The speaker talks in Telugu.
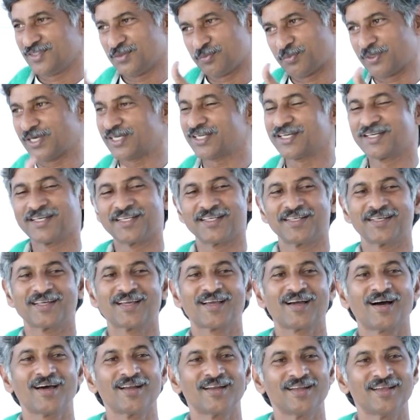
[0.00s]
ఇంపార్టెంటే
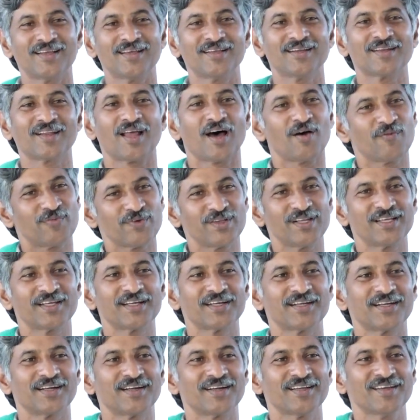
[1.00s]
కానీ నా
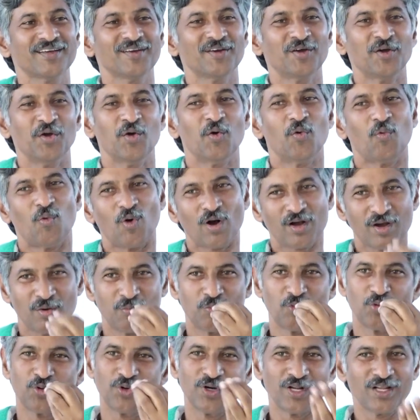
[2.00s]
ఫీలింగ్ ఏంటంటే ఒక
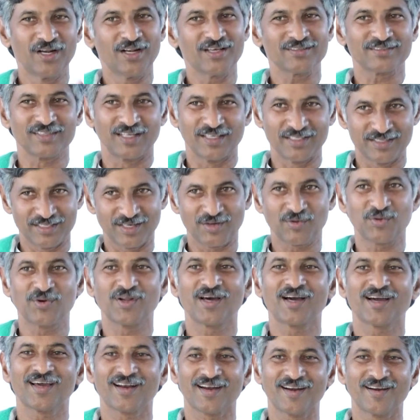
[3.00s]
మూడు నెలలు అసలు ఏం
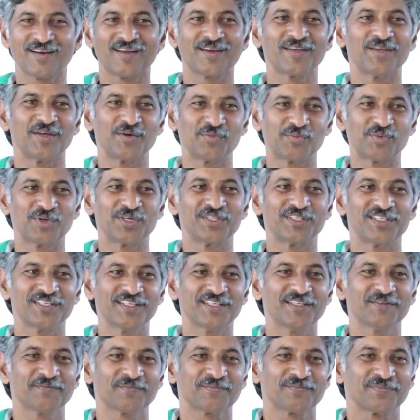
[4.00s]
తినకుండా ఆగరండా ఏం
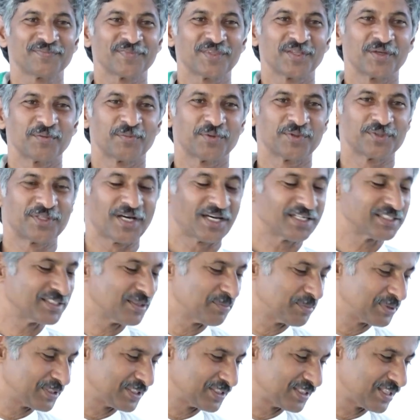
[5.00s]
పోయింది ఇప్పుడు దాన్ని
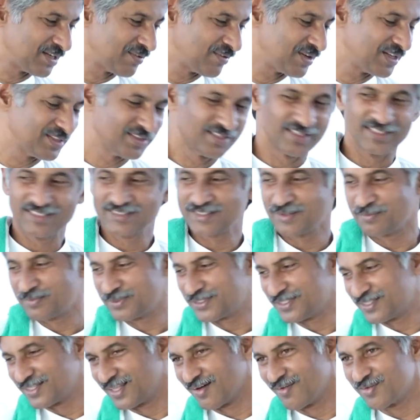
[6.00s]
చంపి తిందామా దీన్ని
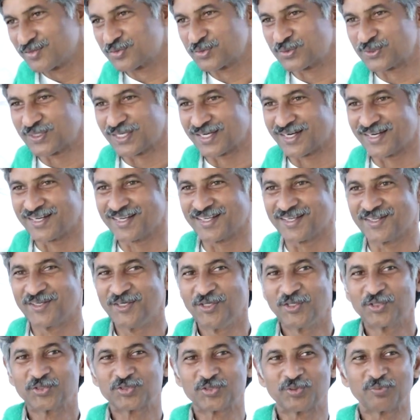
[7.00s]
చంపి తిందామా చూసే కంటే
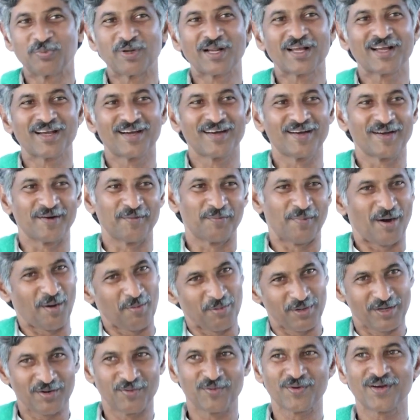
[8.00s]
శుభ్రంగా
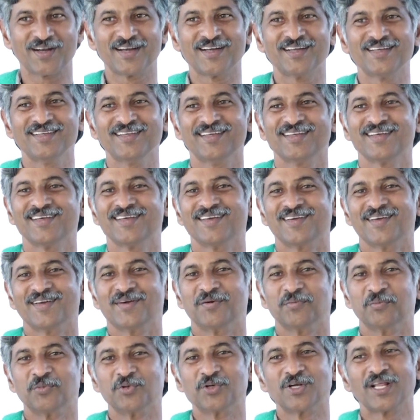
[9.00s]
మామూలుగా ఉండండి
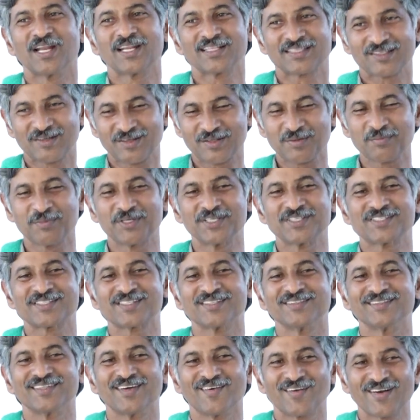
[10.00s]
మూడు నెలల తర్వాత మీ
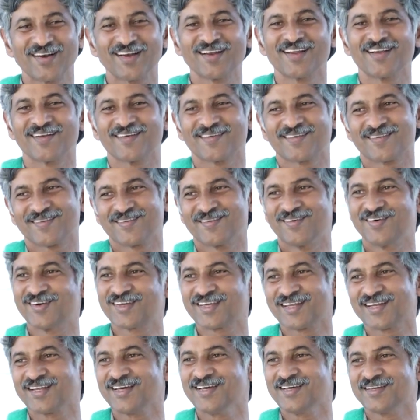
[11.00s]
ఇష్టం ఎవరన్నారు
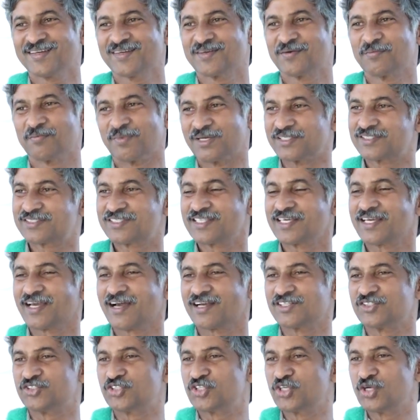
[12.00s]
ఓకేనా మంచిదే
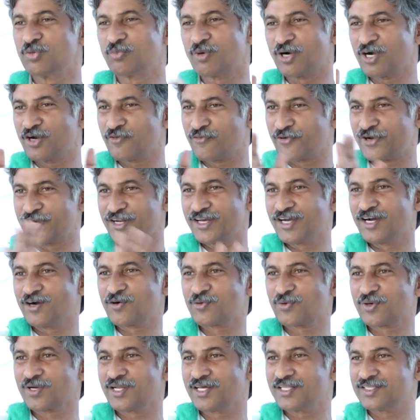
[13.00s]
ఆ జీన్ మాడిఫైడ్
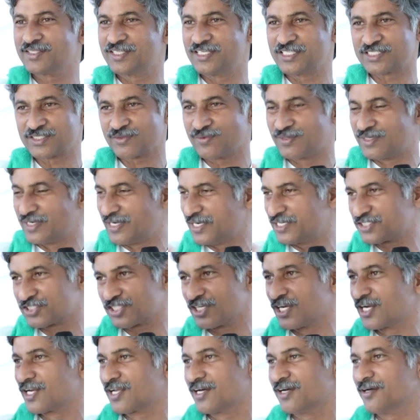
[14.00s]
కాకుండా దేశ
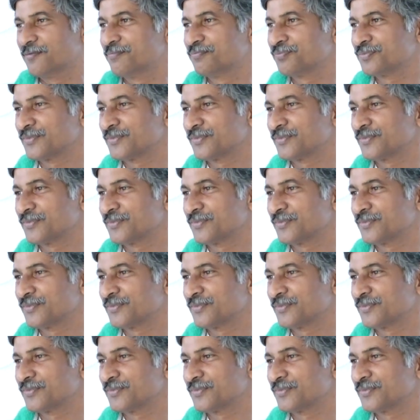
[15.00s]
నేషనల్గా